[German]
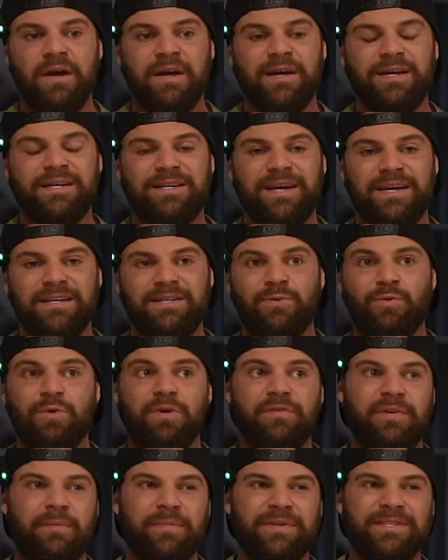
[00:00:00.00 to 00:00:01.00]
Ich rechne
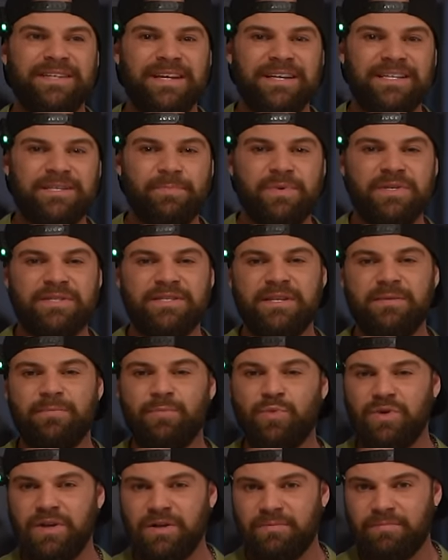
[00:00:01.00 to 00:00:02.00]
ungefähr mit 600 bis
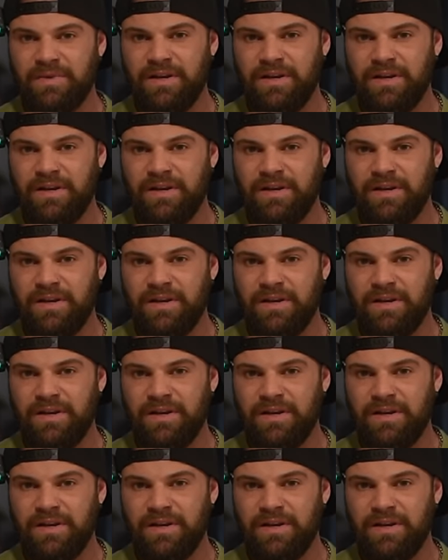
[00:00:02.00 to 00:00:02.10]
700